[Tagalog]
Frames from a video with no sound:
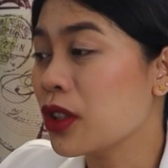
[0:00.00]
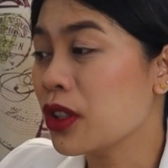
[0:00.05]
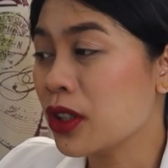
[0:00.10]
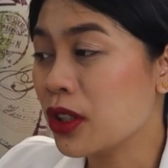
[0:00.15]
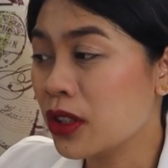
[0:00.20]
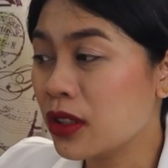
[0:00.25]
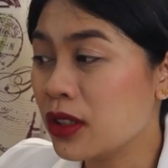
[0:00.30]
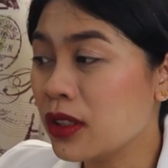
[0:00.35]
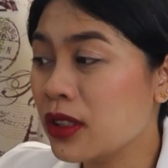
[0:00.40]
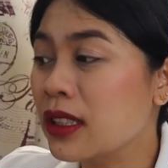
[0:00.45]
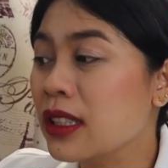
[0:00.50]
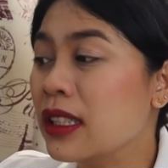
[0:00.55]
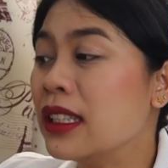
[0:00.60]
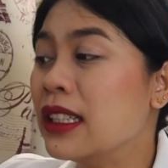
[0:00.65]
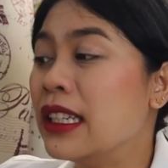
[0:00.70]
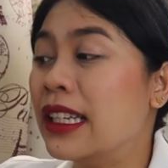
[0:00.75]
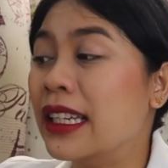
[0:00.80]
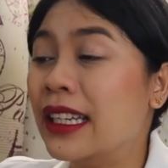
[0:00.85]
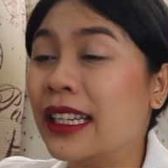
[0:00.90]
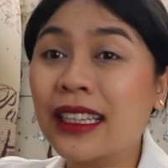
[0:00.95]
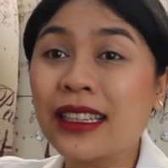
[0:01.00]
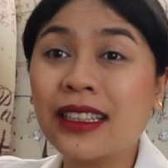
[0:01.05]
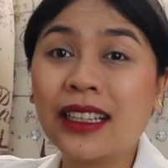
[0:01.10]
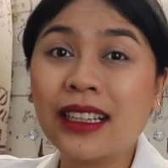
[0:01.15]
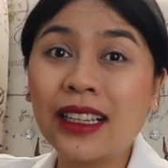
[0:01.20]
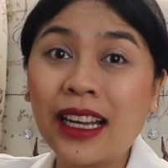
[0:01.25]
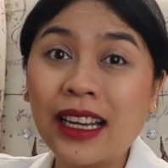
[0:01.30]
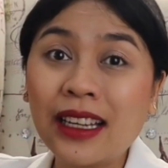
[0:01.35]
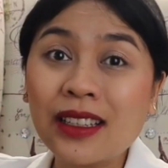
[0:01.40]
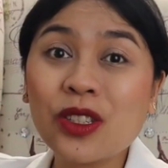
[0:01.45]
Third, in
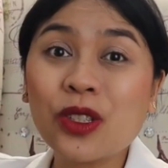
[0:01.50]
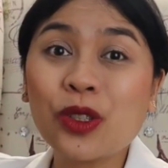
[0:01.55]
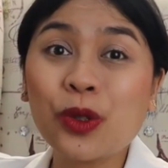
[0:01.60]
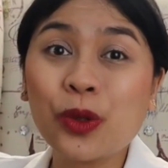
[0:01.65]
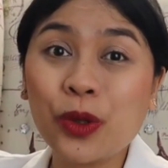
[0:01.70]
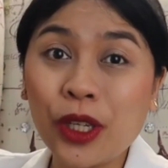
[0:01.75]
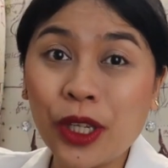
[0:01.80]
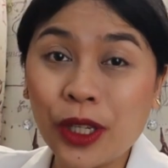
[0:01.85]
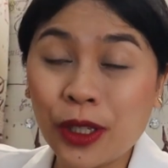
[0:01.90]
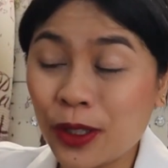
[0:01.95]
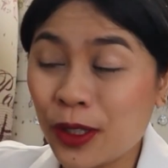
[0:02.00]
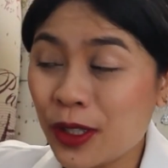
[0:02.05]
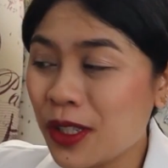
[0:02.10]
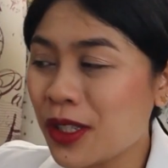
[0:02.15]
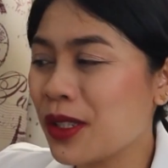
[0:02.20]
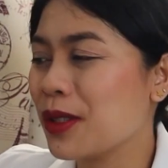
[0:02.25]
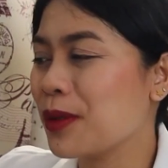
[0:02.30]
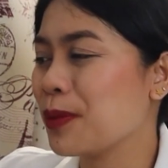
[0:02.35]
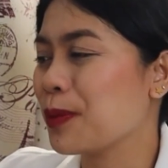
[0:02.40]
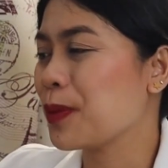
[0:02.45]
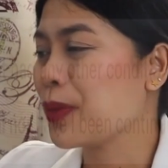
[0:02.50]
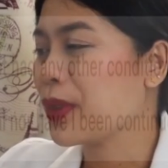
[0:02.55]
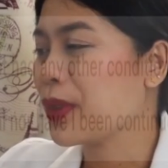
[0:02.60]
the last two years,